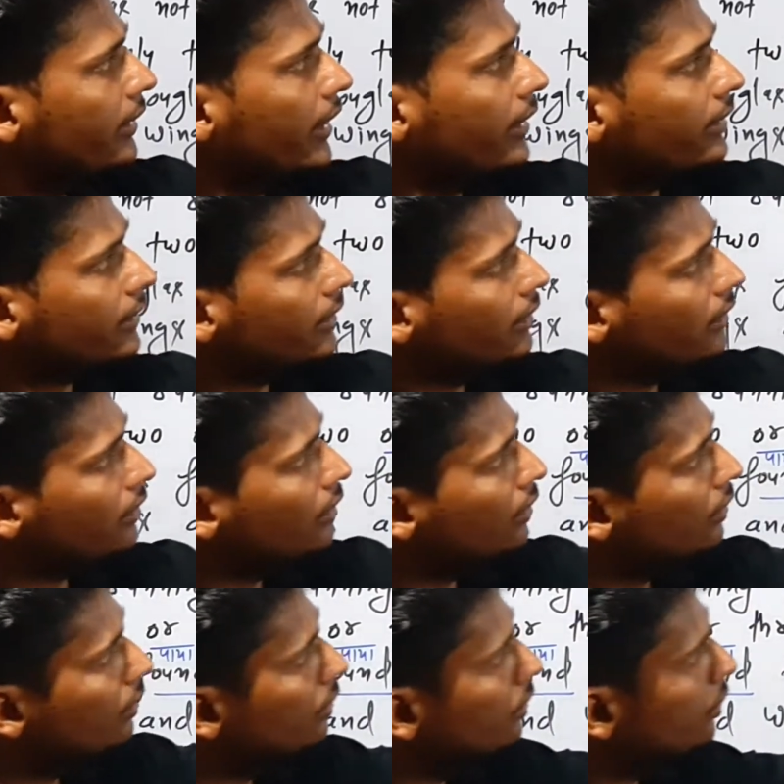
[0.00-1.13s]
डेट की
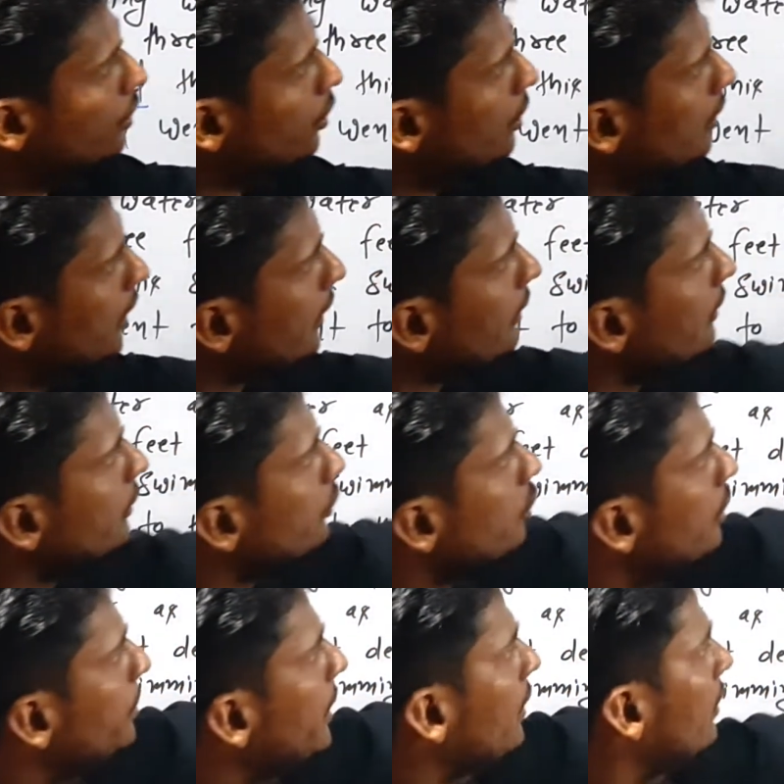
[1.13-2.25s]
टू लर्न
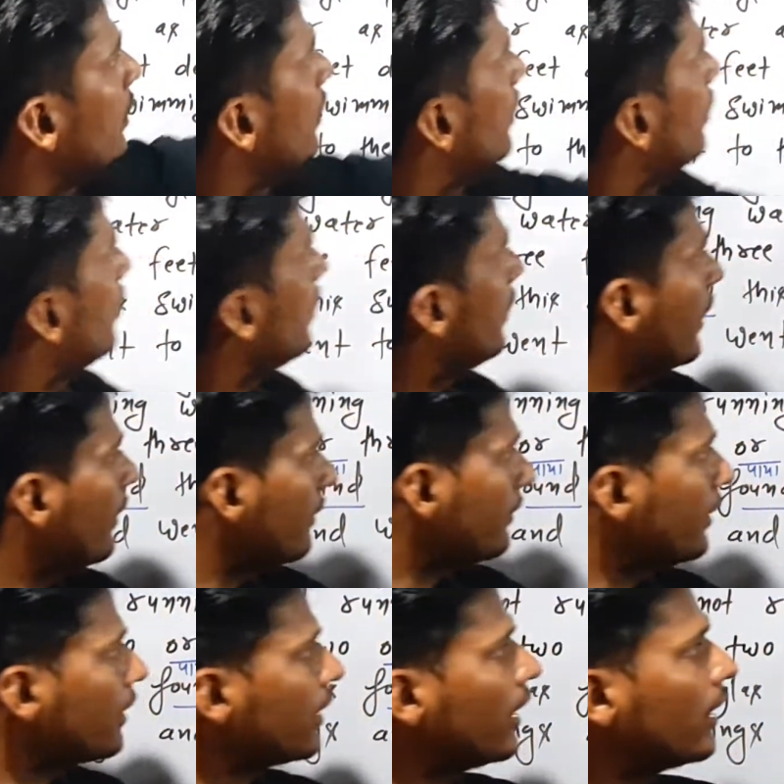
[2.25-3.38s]
स्विमिंग डगलस
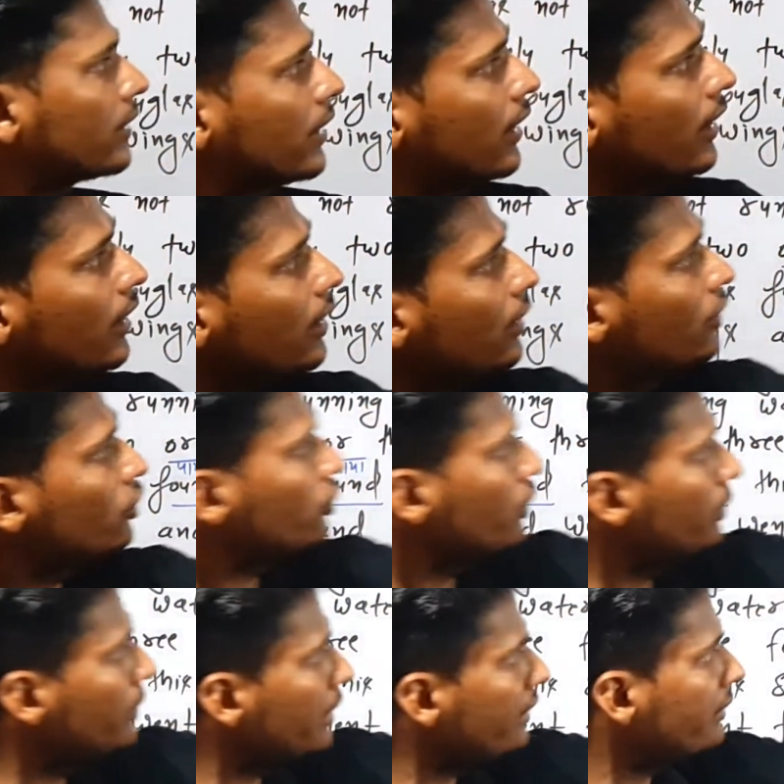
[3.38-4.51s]
ने कहा था
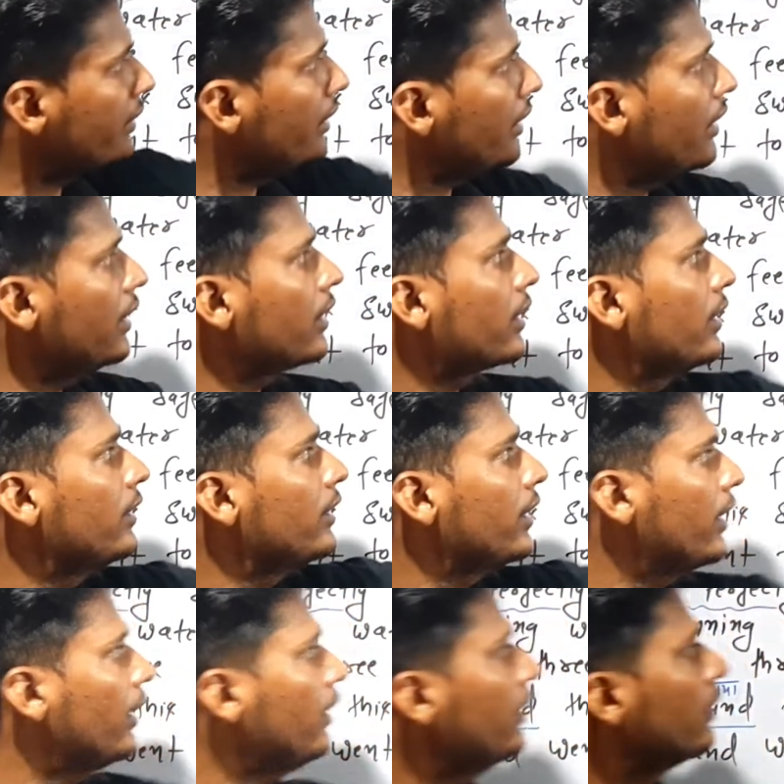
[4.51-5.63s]
स्विमिंग सीखने के
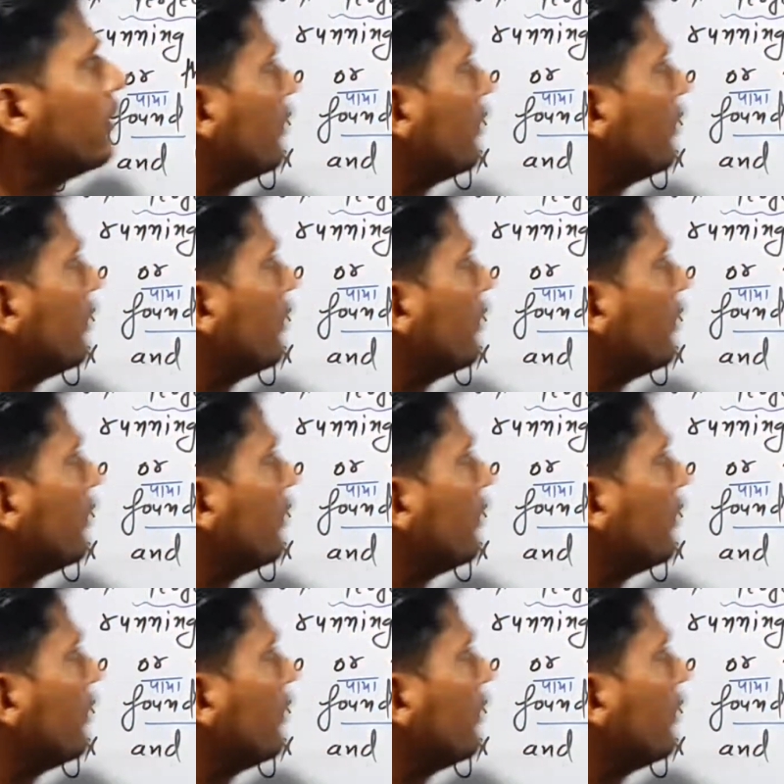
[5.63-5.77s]
लिए